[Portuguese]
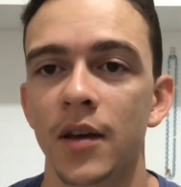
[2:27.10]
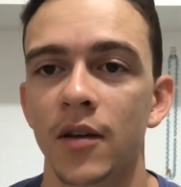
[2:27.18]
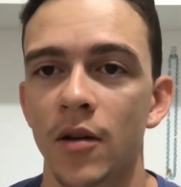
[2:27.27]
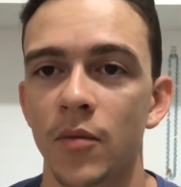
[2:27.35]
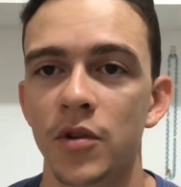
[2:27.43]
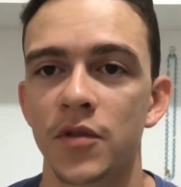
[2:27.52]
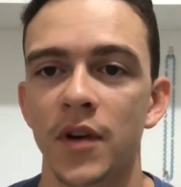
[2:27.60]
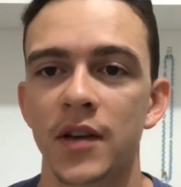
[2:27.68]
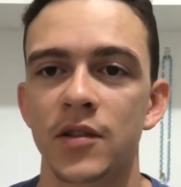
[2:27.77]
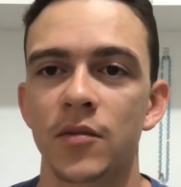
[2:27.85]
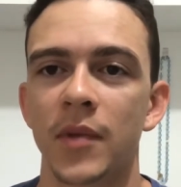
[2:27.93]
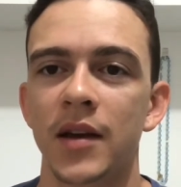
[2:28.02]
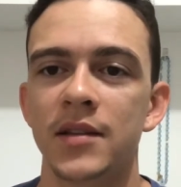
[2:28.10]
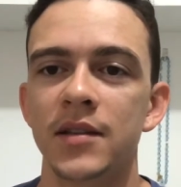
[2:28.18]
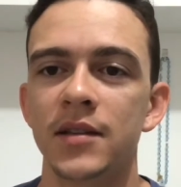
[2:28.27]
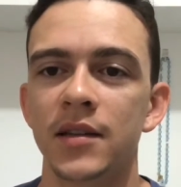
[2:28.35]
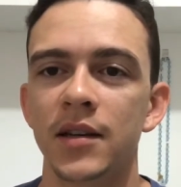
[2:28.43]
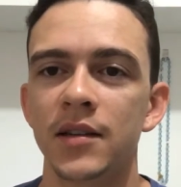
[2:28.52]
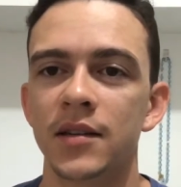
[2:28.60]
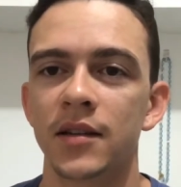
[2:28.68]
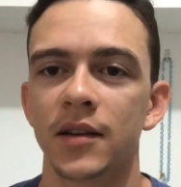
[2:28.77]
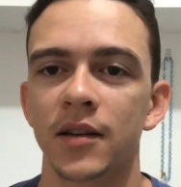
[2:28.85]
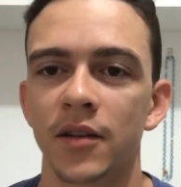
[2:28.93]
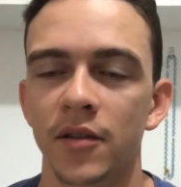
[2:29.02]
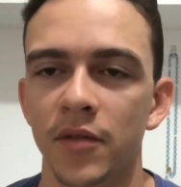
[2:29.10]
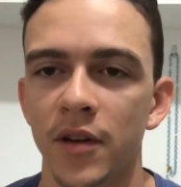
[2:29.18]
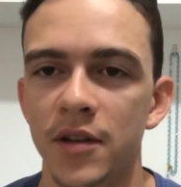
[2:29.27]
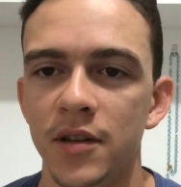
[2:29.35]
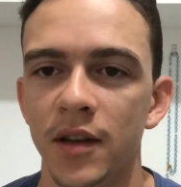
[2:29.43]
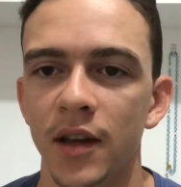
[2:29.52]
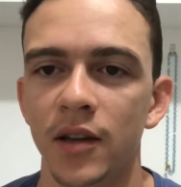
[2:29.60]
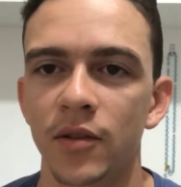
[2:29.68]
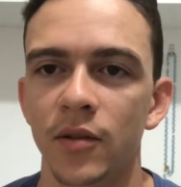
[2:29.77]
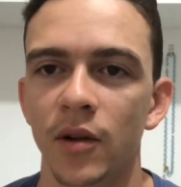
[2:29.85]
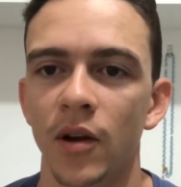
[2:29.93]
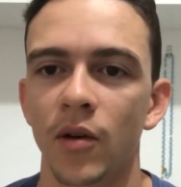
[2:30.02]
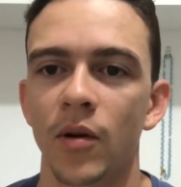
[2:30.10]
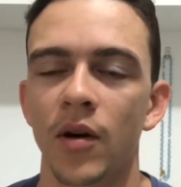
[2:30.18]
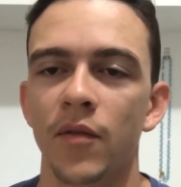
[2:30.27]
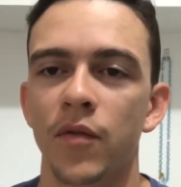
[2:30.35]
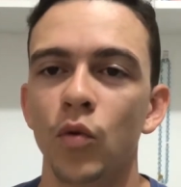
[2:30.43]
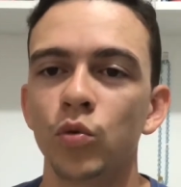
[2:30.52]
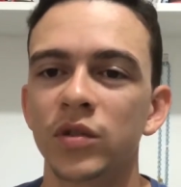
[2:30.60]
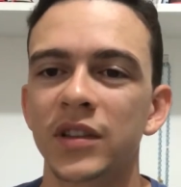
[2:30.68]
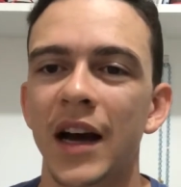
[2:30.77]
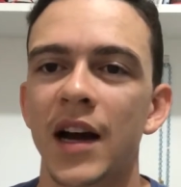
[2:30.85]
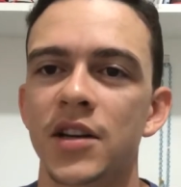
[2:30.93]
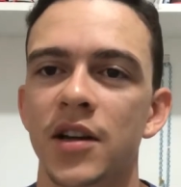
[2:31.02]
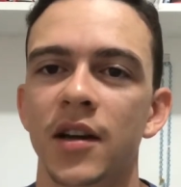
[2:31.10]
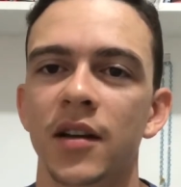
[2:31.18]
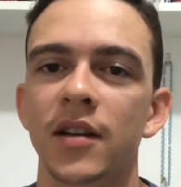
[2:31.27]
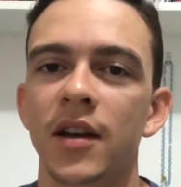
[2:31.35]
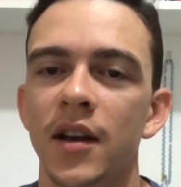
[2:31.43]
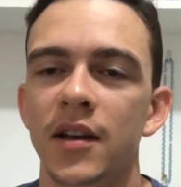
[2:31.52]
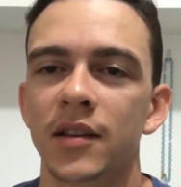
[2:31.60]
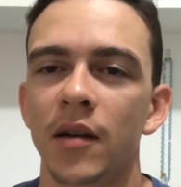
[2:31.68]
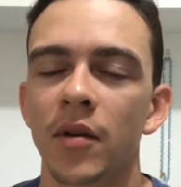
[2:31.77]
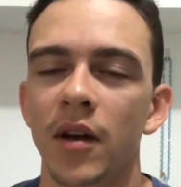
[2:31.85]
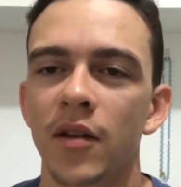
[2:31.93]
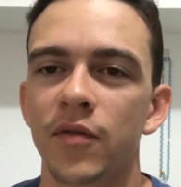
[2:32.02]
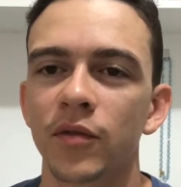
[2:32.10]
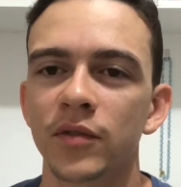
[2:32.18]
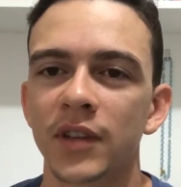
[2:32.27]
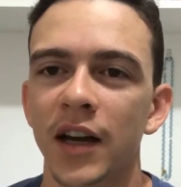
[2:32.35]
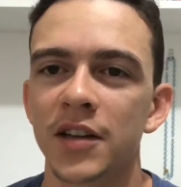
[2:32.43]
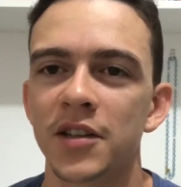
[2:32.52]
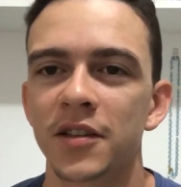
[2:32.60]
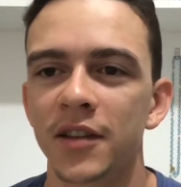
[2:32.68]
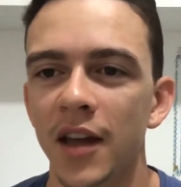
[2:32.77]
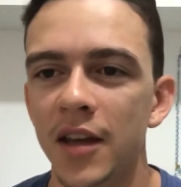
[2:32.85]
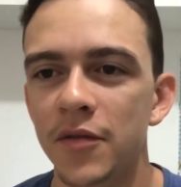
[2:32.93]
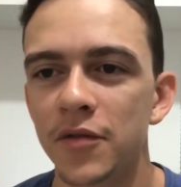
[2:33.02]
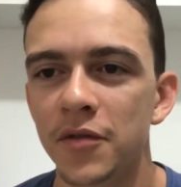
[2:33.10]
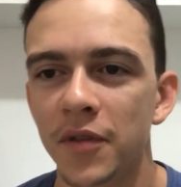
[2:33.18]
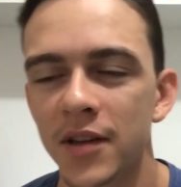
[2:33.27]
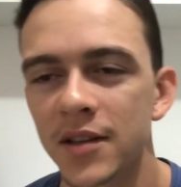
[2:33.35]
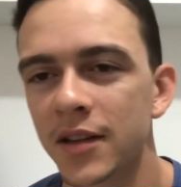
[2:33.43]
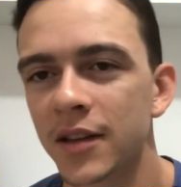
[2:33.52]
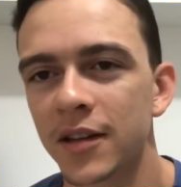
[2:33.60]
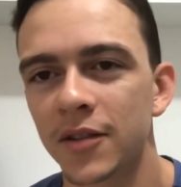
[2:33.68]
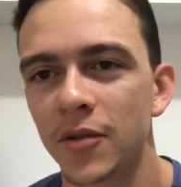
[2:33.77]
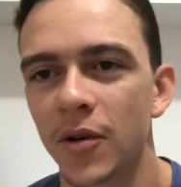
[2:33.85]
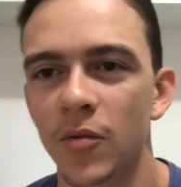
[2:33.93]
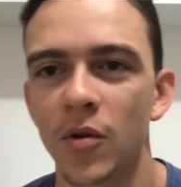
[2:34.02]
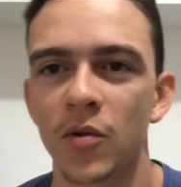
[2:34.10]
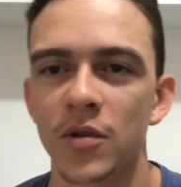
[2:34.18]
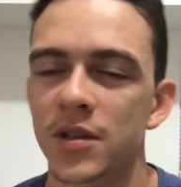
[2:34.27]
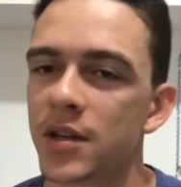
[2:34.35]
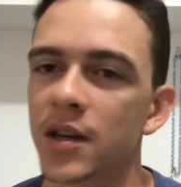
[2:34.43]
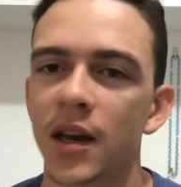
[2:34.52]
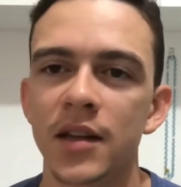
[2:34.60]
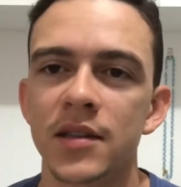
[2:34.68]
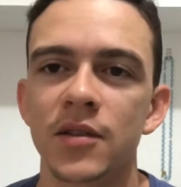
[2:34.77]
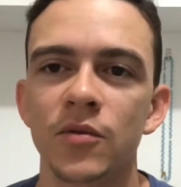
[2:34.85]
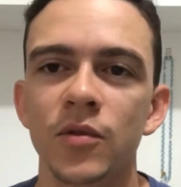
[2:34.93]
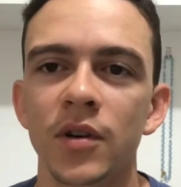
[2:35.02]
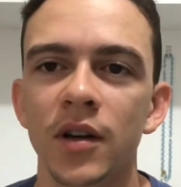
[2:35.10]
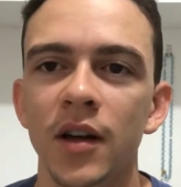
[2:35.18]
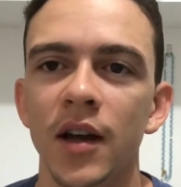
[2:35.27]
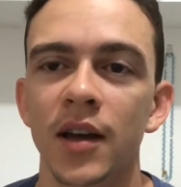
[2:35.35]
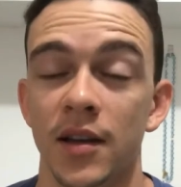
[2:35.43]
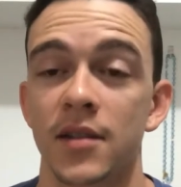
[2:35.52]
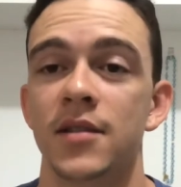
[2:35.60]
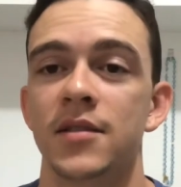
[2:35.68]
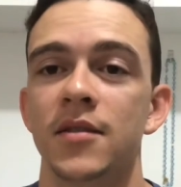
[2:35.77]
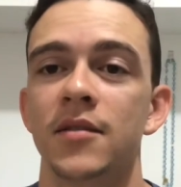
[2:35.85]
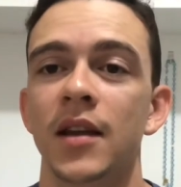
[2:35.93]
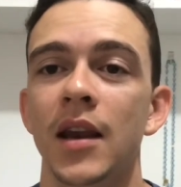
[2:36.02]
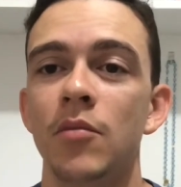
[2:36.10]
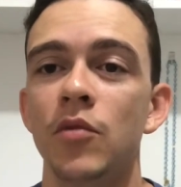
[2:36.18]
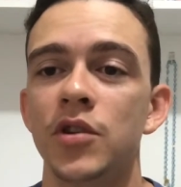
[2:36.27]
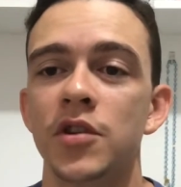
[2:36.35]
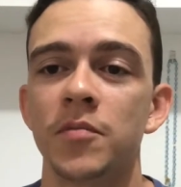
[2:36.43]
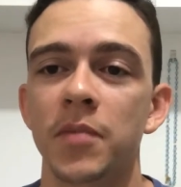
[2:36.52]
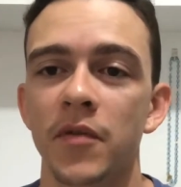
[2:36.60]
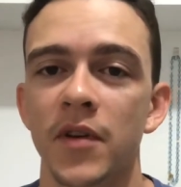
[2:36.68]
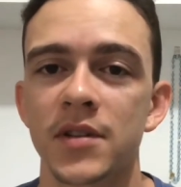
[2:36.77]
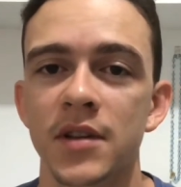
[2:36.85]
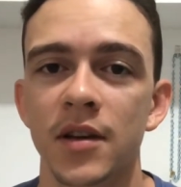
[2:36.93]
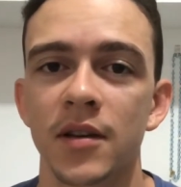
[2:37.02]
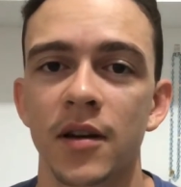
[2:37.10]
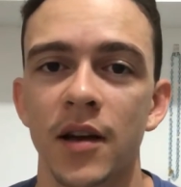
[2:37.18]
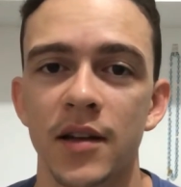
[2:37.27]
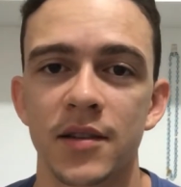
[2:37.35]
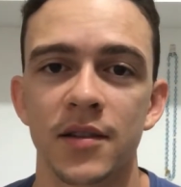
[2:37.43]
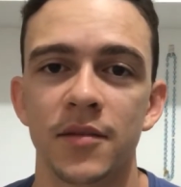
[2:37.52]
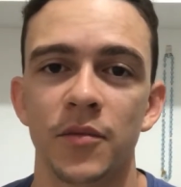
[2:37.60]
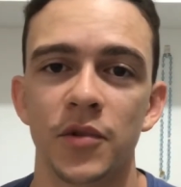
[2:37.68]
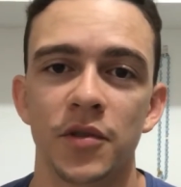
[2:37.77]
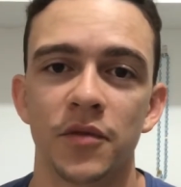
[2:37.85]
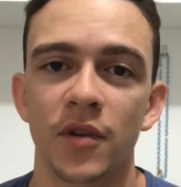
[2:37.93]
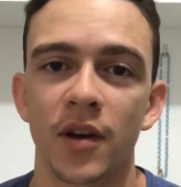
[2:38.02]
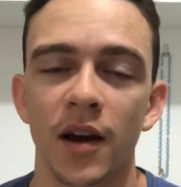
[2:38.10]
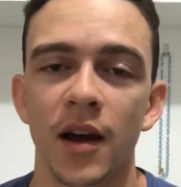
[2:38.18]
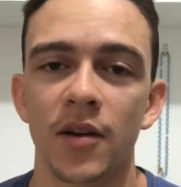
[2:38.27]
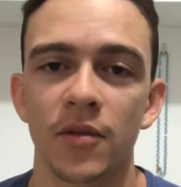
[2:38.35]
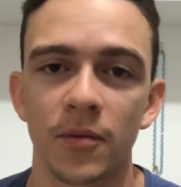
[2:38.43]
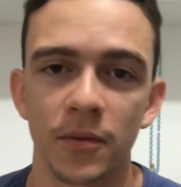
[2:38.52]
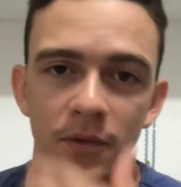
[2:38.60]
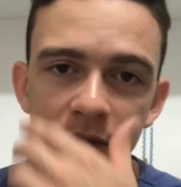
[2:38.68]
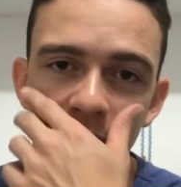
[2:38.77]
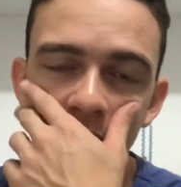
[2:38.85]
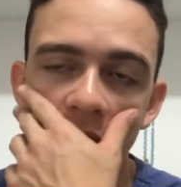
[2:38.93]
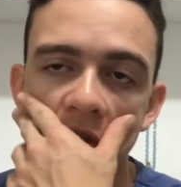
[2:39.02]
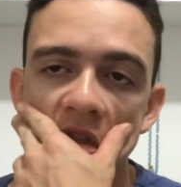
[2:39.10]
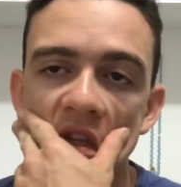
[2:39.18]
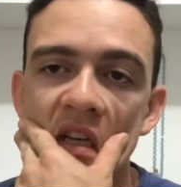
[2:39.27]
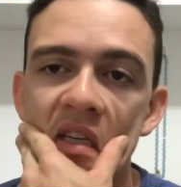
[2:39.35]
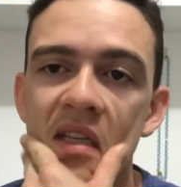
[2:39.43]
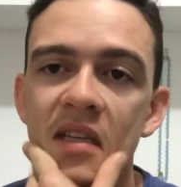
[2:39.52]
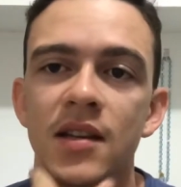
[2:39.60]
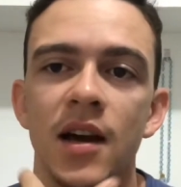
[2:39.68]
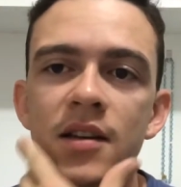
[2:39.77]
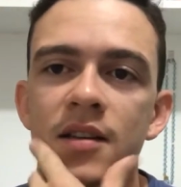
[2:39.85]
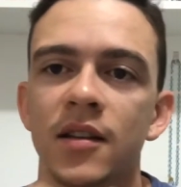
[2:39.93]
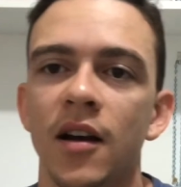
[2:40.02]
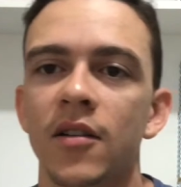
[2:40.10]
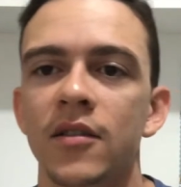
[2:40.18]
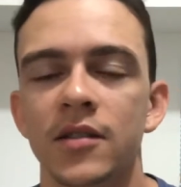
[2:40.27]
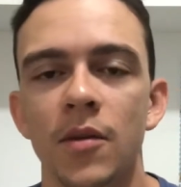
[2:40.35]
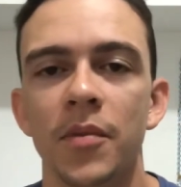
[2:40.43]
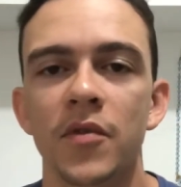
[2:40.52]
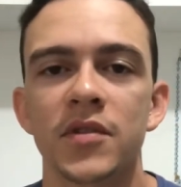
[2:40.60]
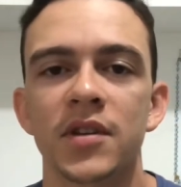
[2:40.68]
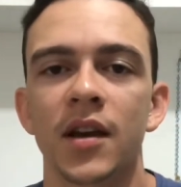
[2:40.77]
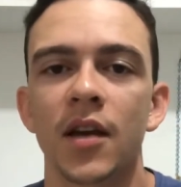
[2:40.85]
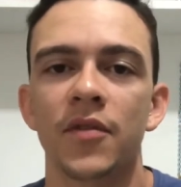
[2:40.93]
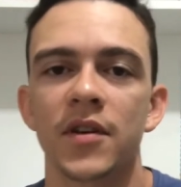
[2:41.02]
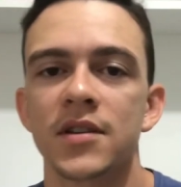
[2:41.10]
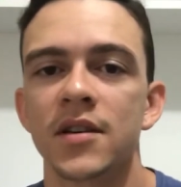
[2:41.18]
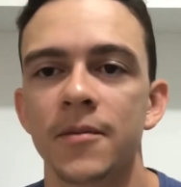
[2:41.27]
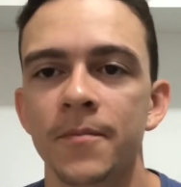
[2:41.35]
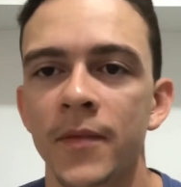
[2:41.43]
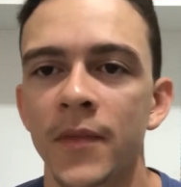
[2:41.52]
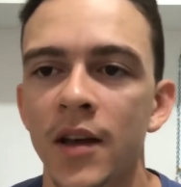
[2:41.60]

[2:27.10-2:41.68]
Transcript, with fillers: que é uma motivação mais intrínseca, que vem de dentro, é uma vontade, aquela, sabe aquela vontade terrível de fazer alguma coisa que ninguém te segura, que às vezes você não tem nem motivo para fazer, assim, motivo claro de, de ter necessidade e tal, sabe o que você quer fazer.